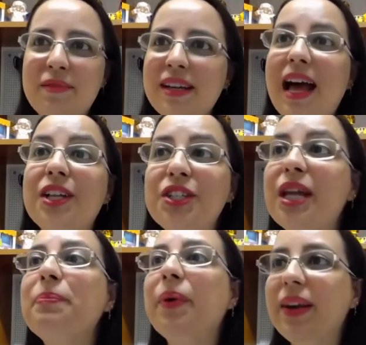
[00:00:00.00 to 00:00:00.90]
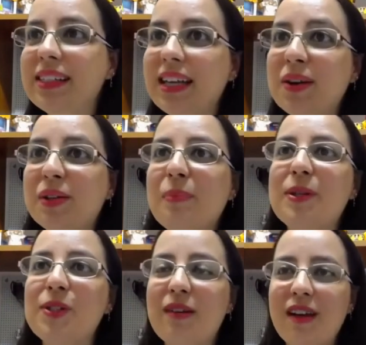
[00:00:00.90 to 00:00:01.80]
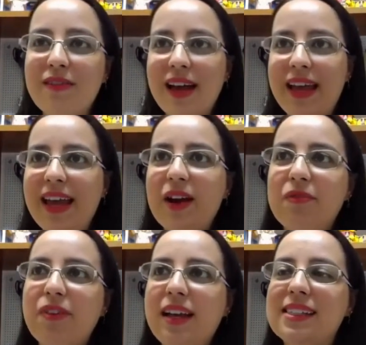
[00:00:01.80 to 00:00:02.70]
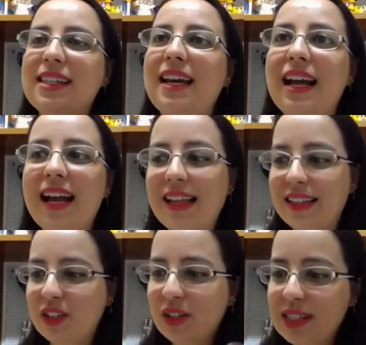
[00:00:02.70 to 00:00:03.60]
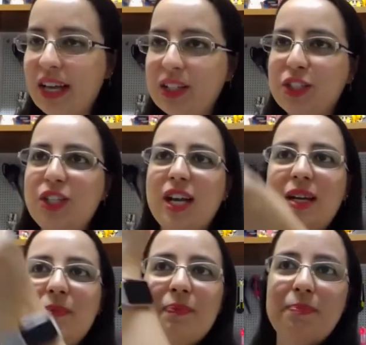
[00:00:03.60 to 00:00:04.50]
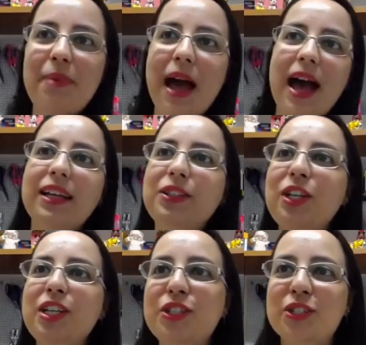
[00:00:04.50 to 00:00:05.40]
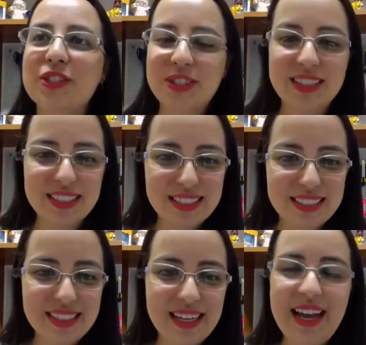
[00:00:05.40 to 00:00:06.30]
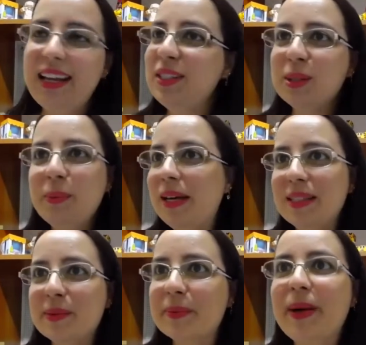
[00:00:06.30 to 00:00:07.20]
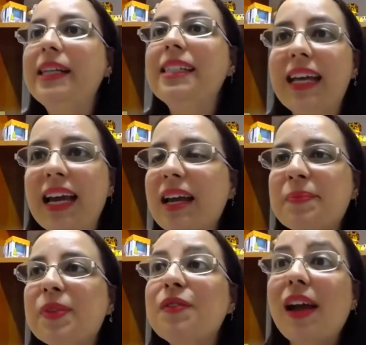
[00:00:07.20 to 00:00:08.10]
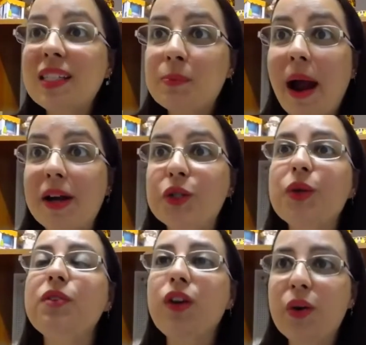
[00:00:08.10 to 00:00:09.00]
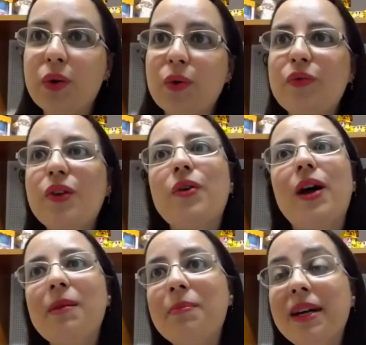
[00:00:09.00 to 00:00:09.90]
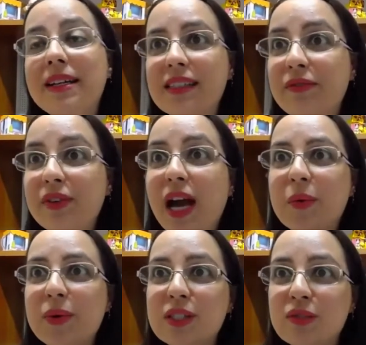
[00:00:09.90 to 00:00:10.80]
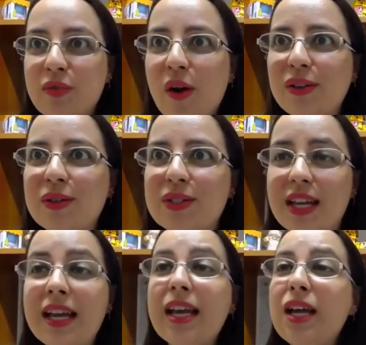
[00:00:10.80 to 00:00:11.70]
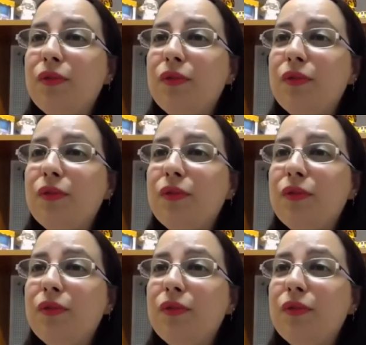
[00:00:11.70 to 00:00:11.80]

É verdade. E depois, né? Quando a pessoa vai varrer a festa, lá cata todas as caixinhas e pá, no lixo. É isso mesmo, mas é faz parte. O que ficou? Ficou a lembrança, ficaram as fotos, né?